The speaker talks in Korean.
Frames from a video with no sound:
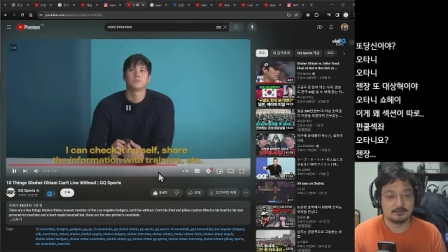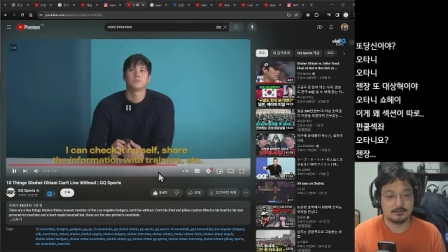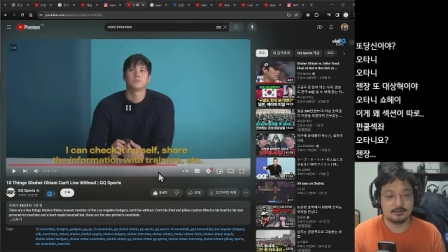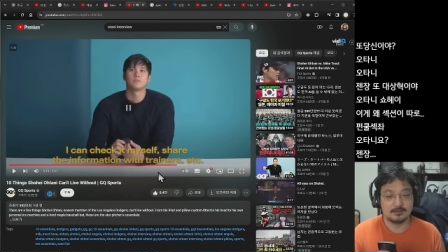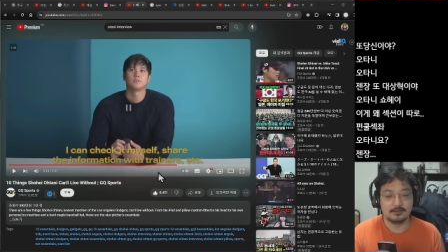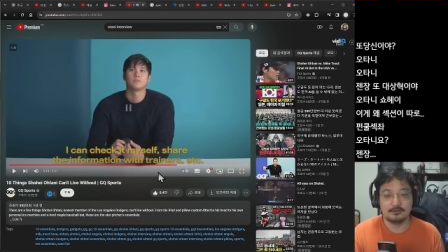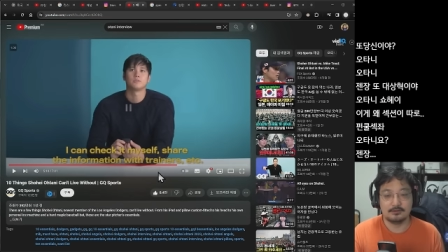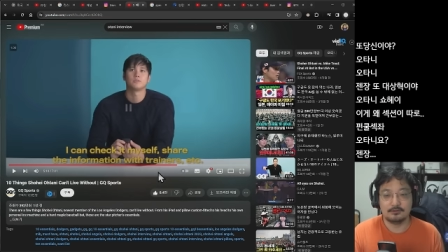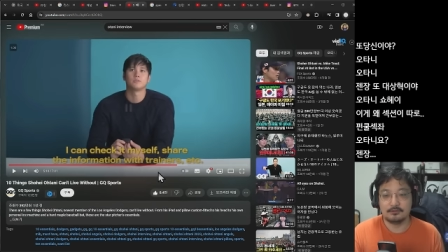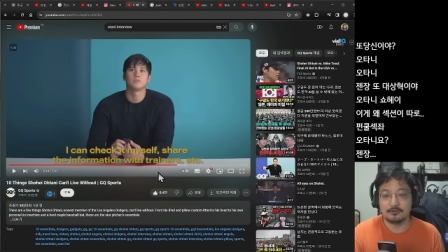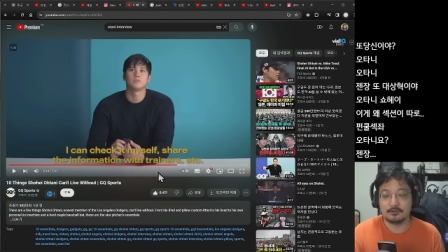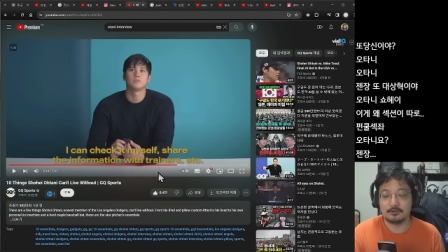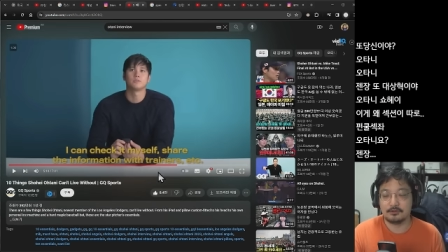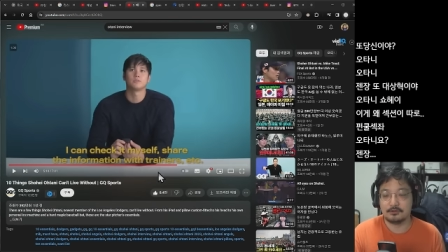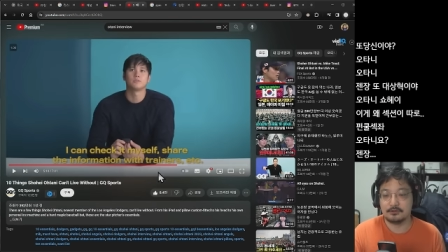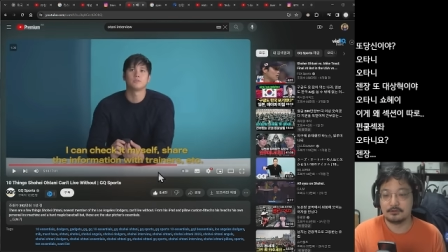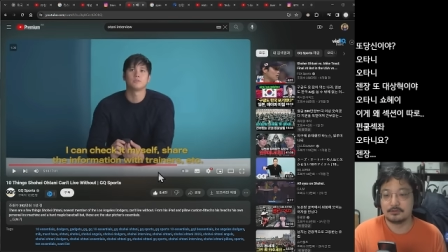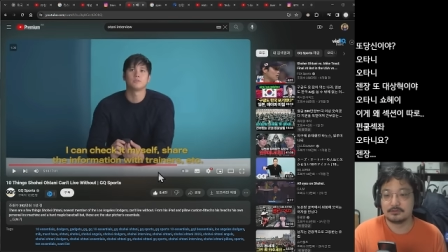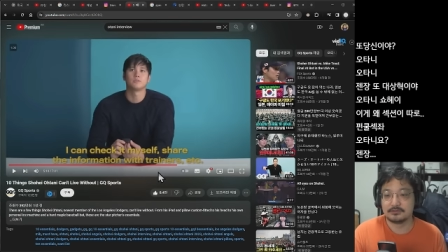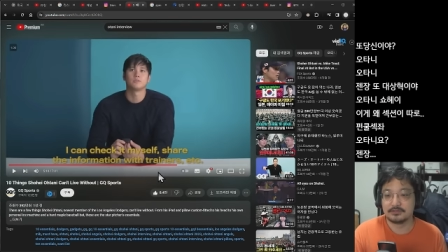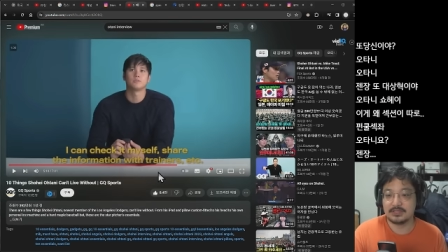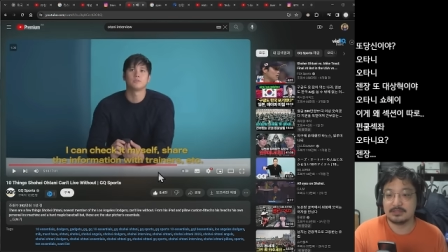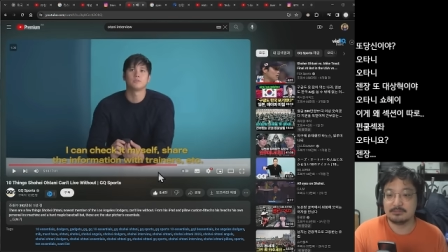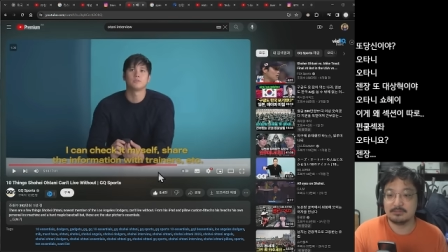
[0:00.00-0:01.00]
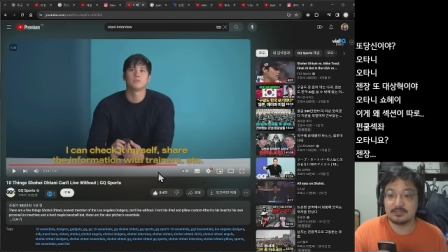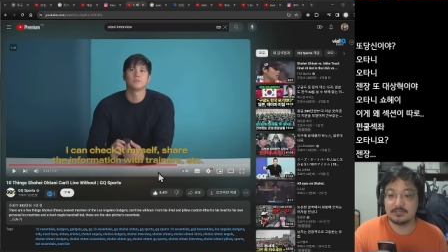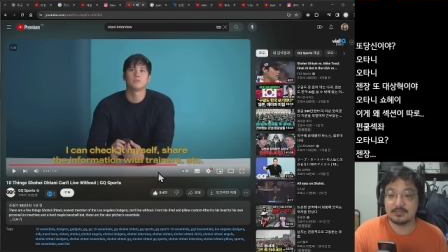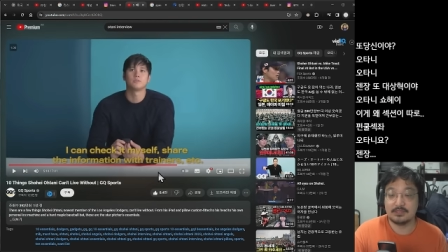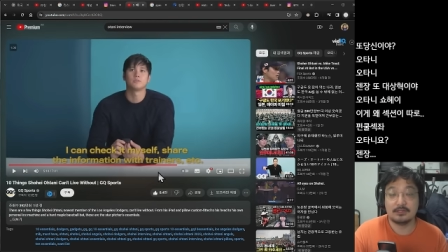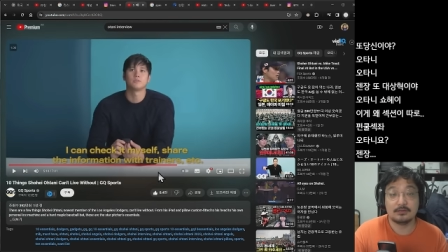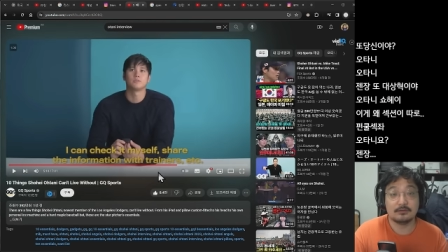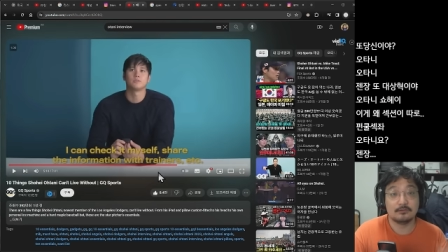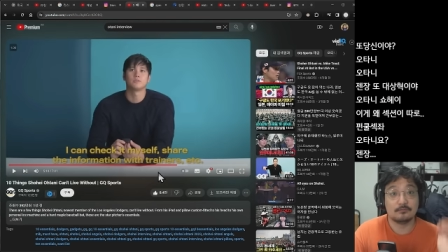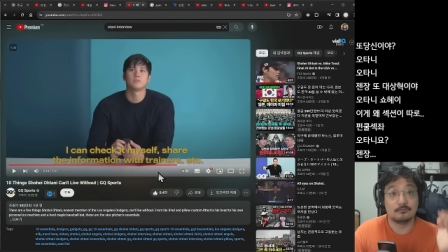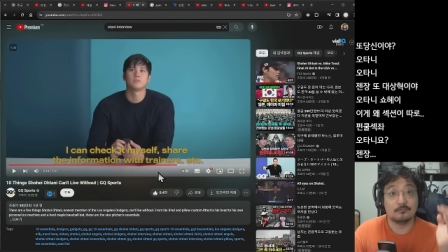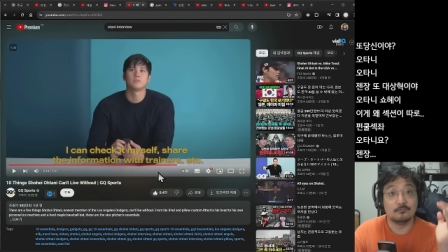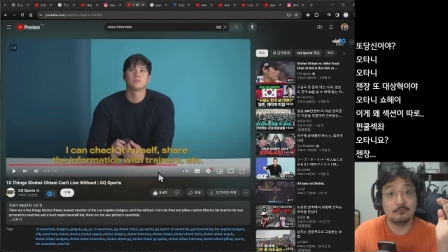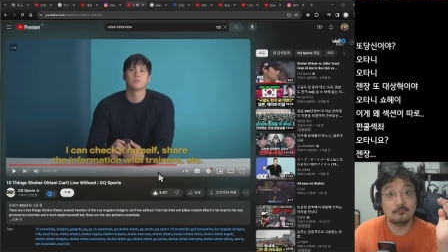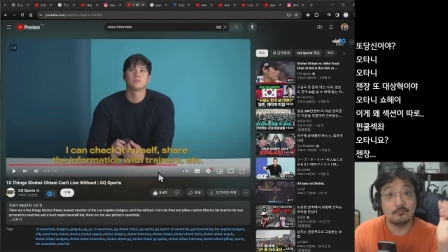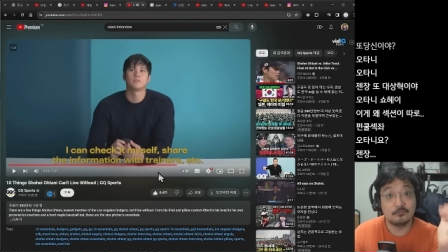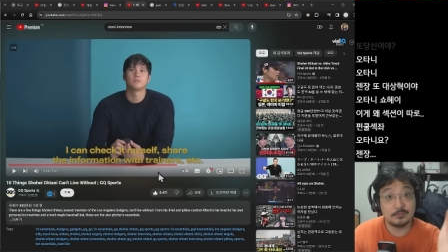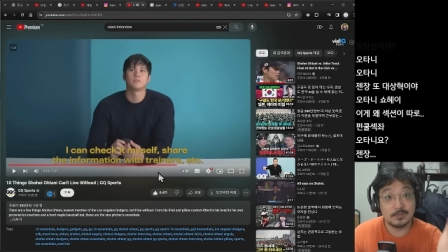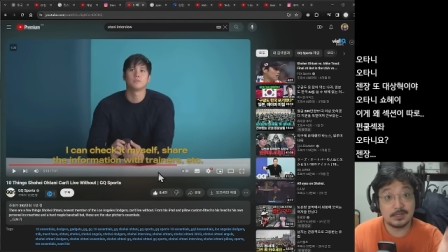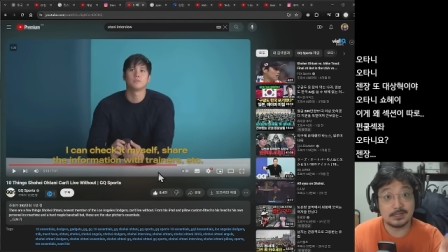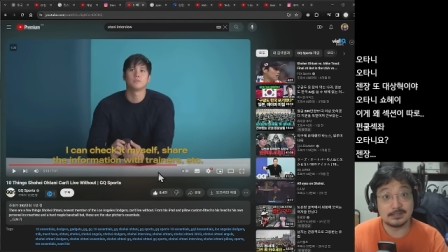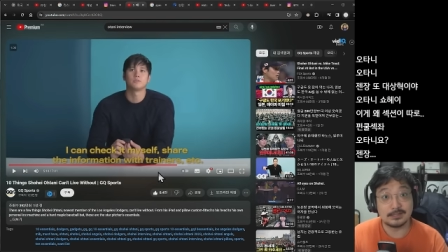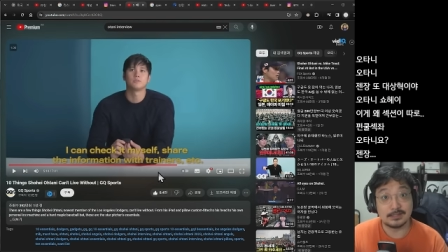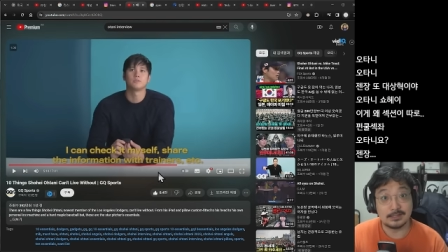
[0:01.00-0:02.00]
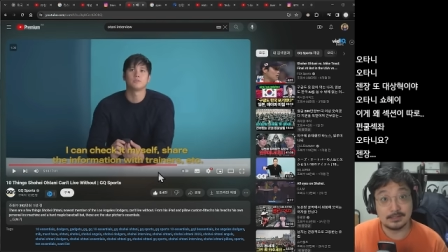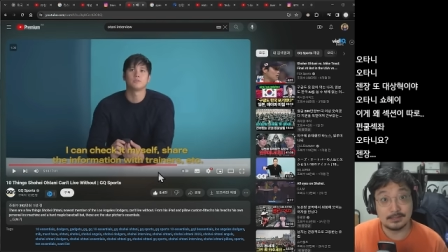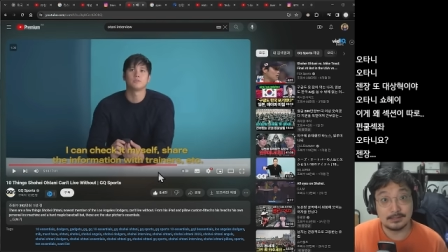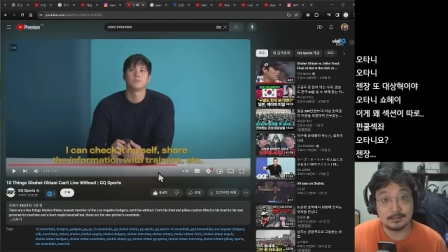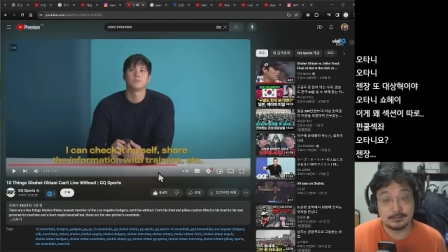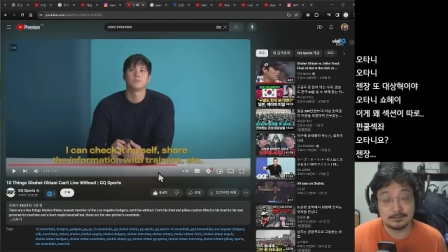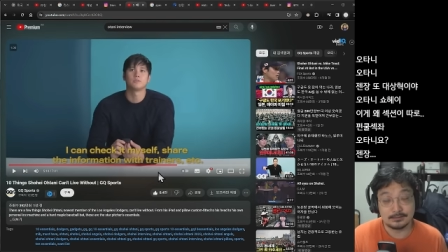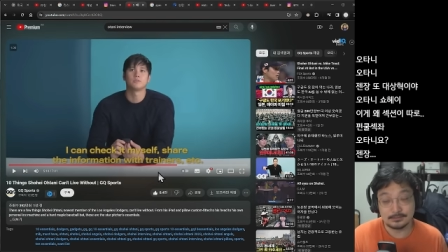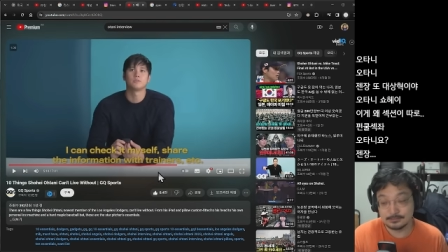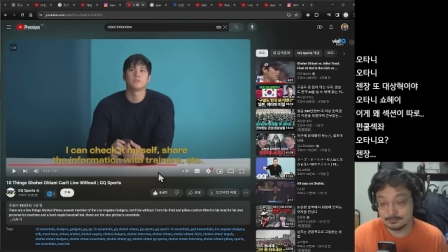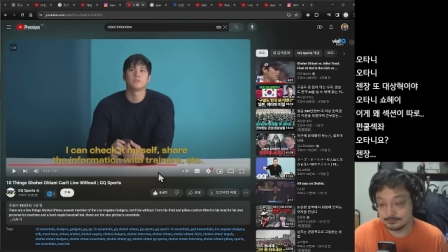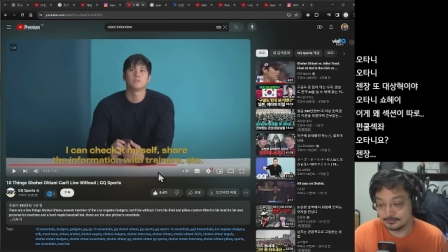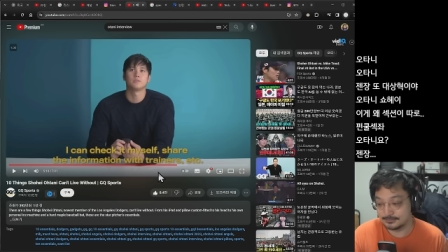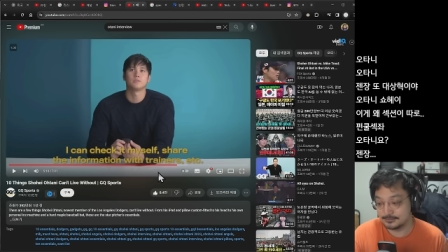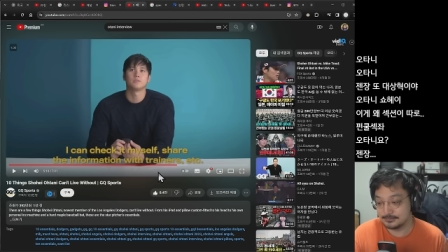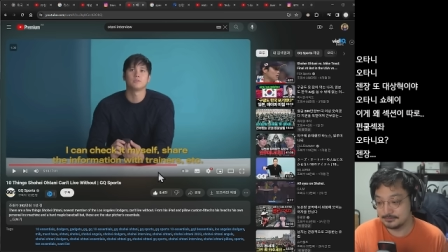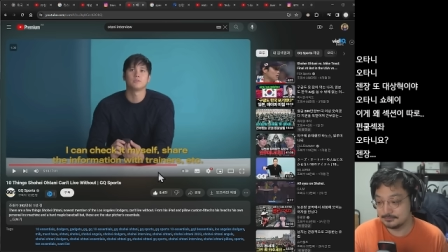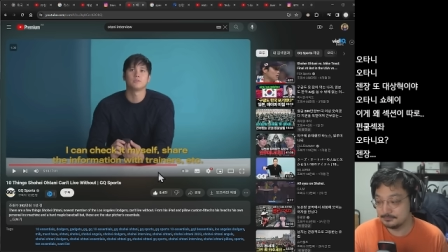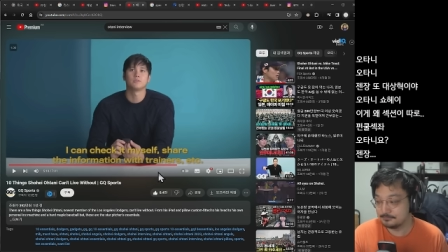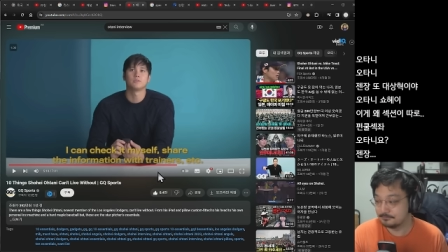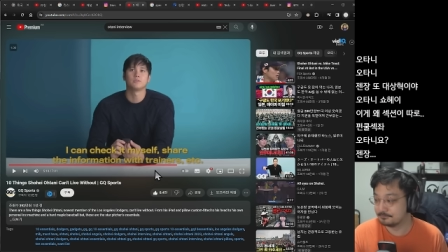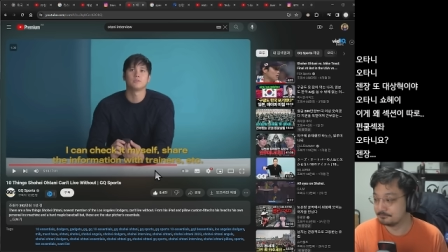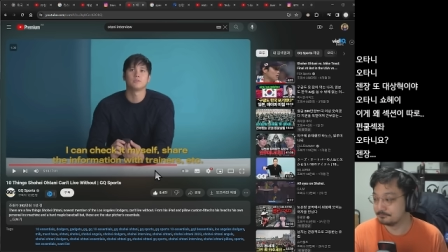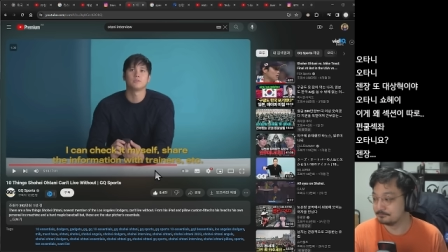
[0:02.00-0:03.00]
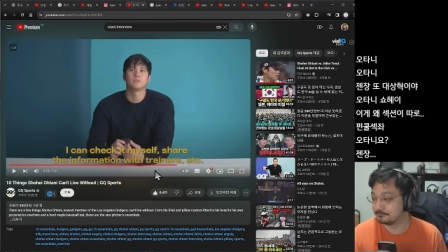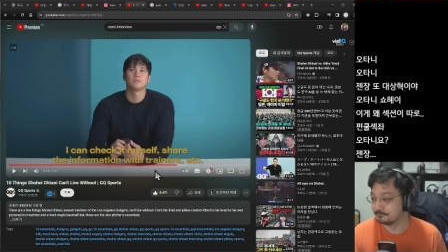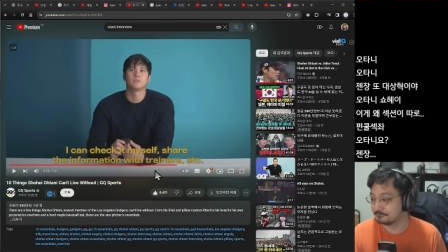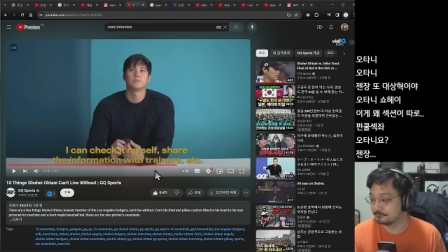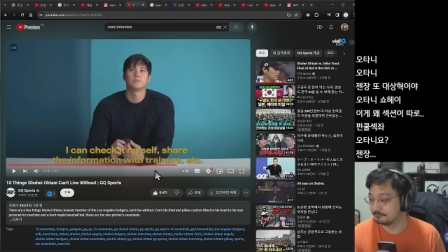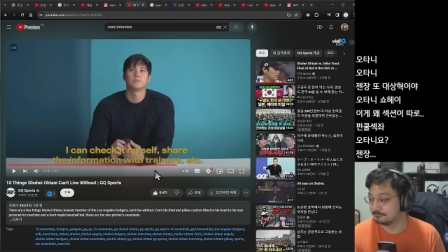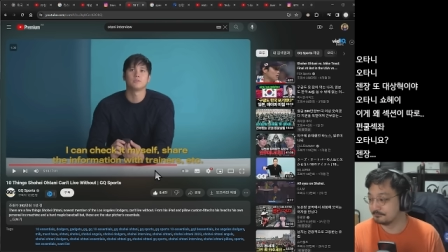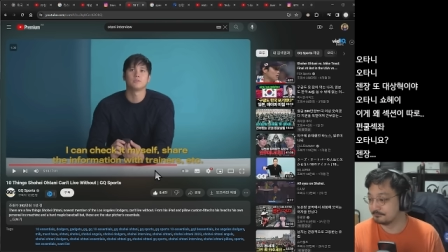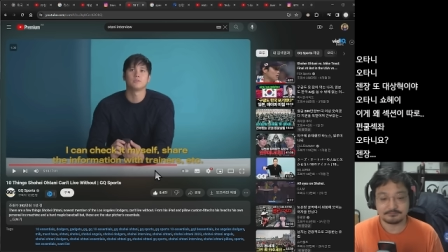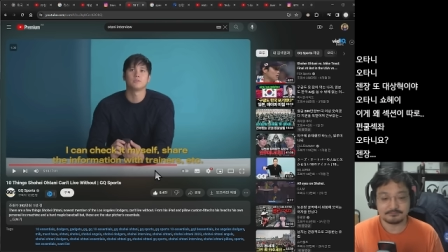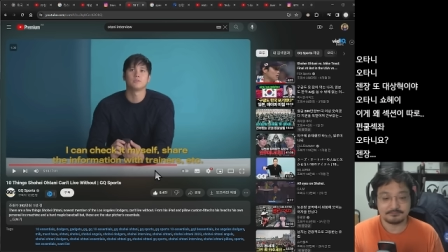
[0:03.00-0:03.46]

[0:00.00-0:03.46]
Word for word: 이런 거 사람들이 궁금해한다. 그죠? 음.